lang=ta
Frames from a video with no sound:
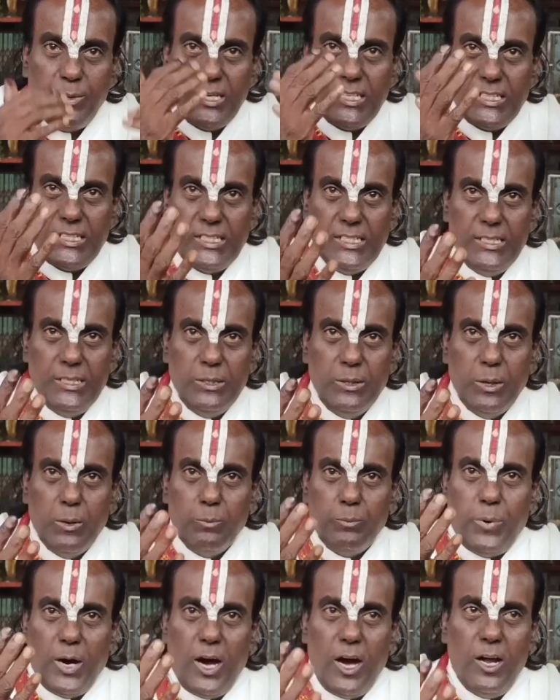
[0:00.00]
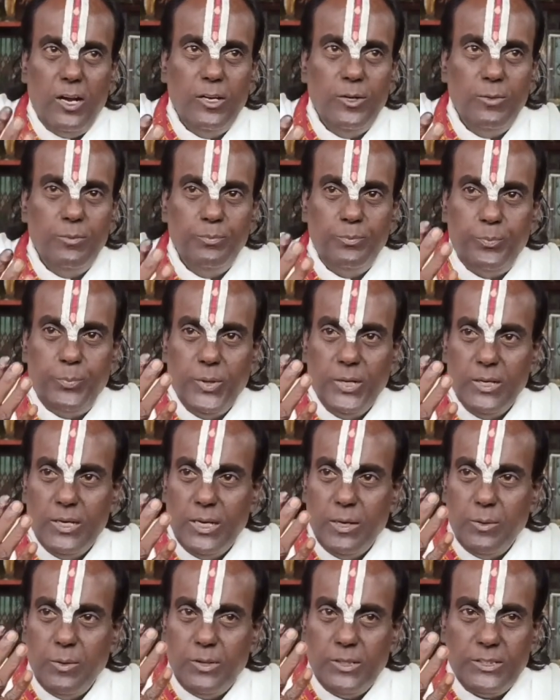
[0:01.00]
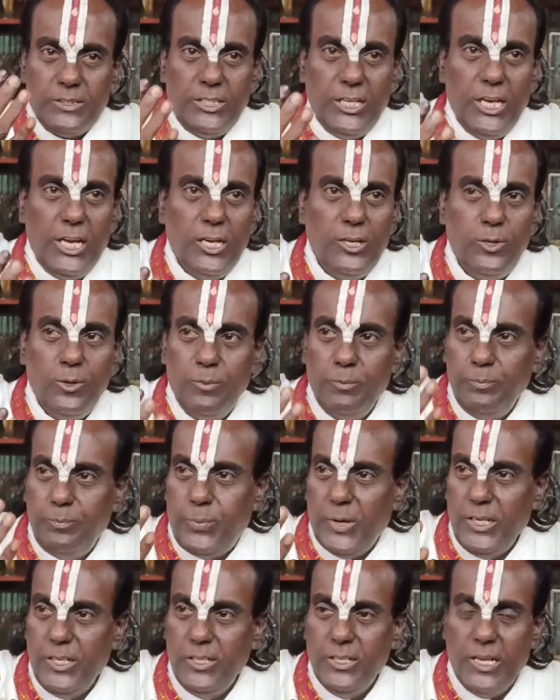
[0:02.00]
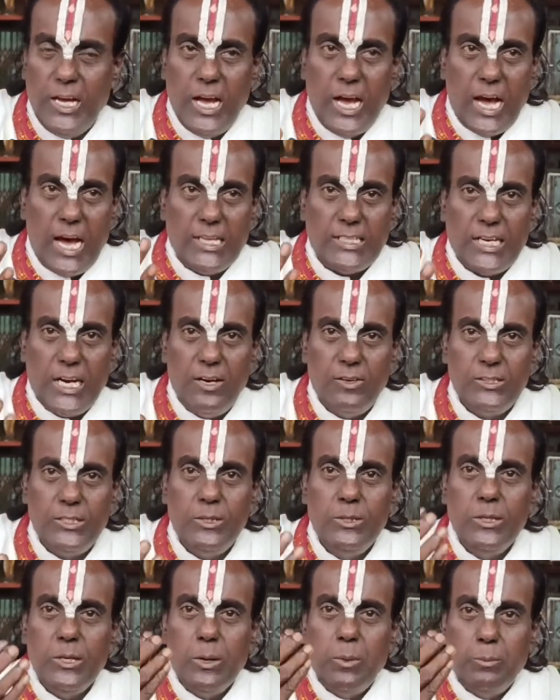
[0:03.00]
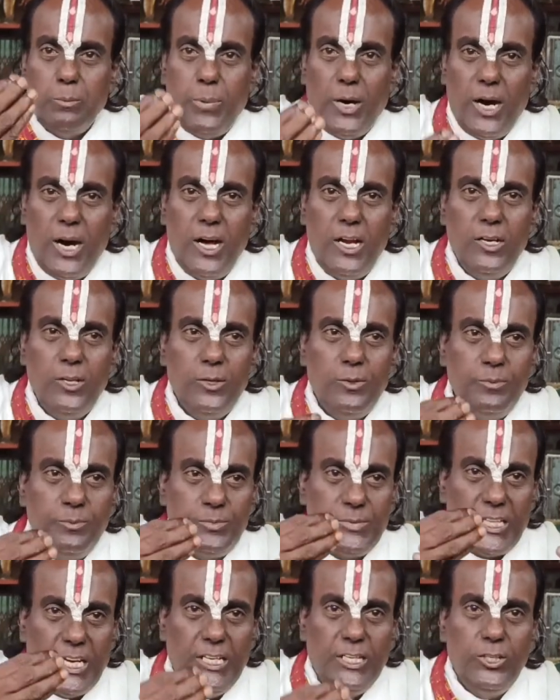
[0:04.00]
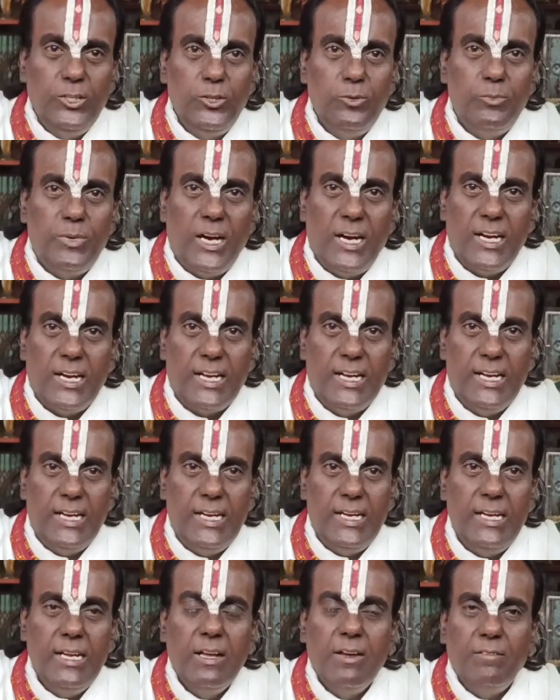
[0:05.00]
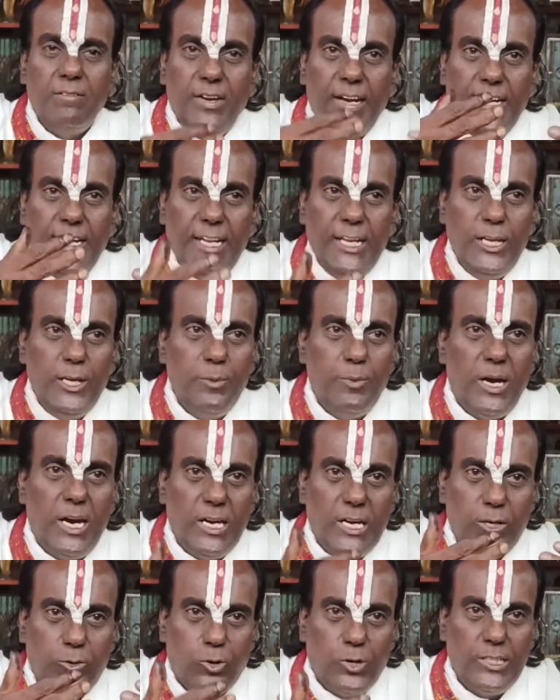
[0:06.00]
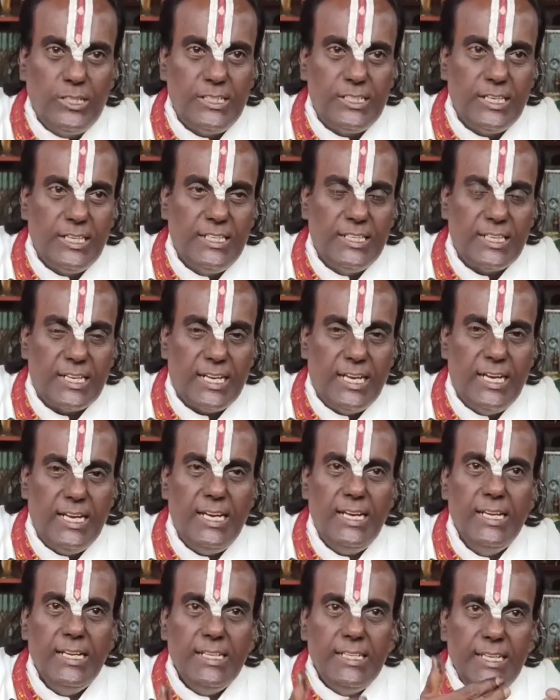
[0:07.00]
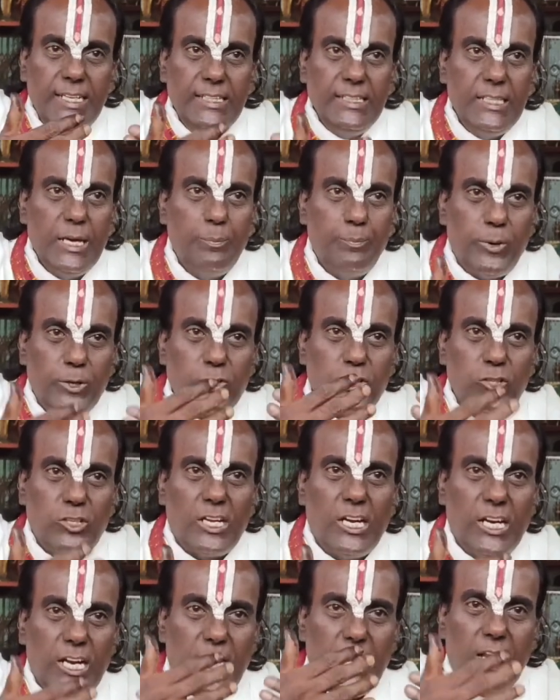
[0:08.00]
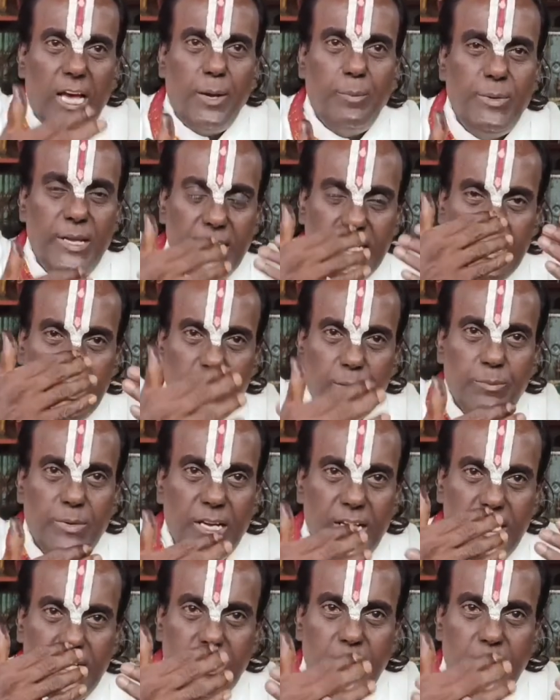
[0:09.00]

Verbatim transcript: நமக்கு பாலும் தேனும் பயிர் அதாவது பாலும் தயிருமாக வெண்ணெயுமாக கொடுக்கின்ற இந்த பசுக்கள் எல்லாம் எங்கே